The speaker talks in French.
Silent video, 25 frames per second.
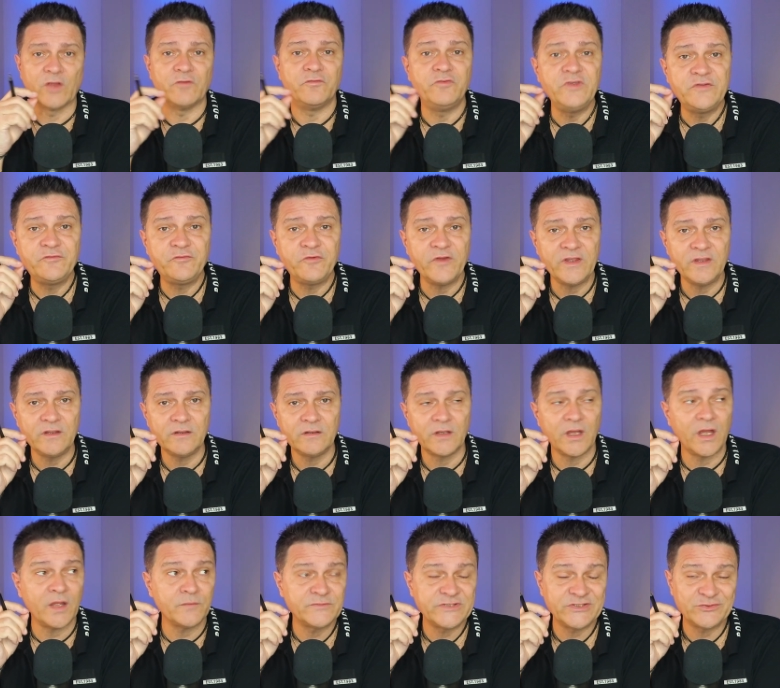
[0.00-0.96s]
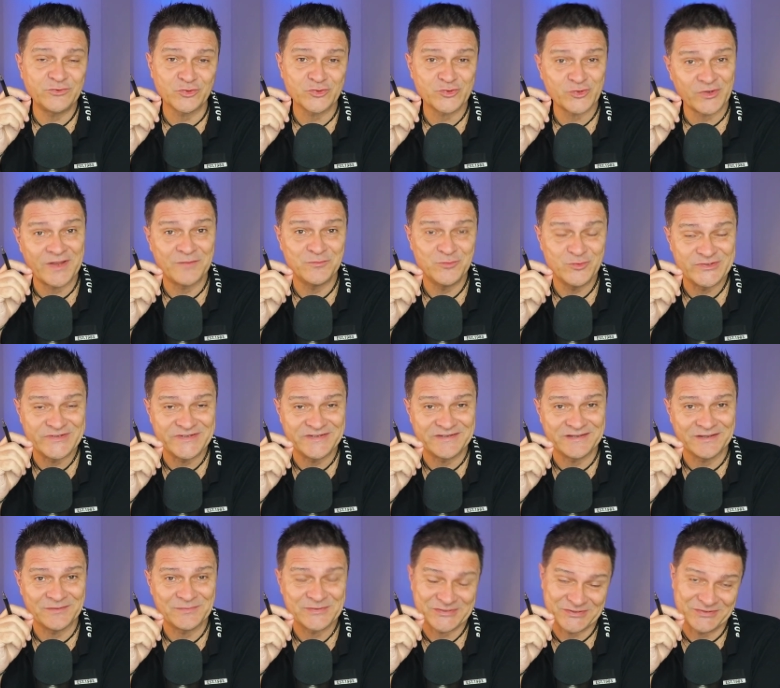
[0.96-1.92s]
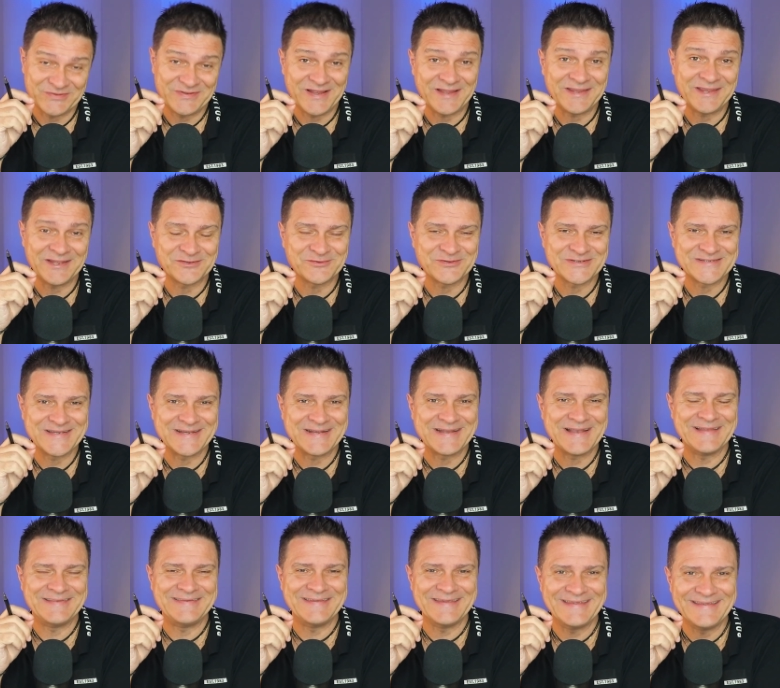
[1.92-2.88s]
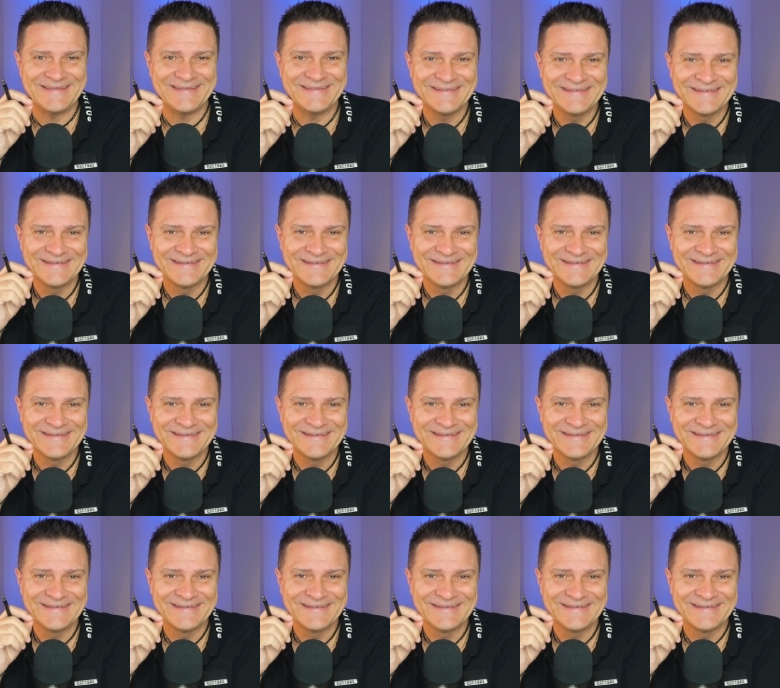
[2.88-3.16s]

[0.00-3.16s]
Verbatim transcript: Vite fait, un petit tour sur la musique, hein, parce que là, il y a de quoi s'éclater.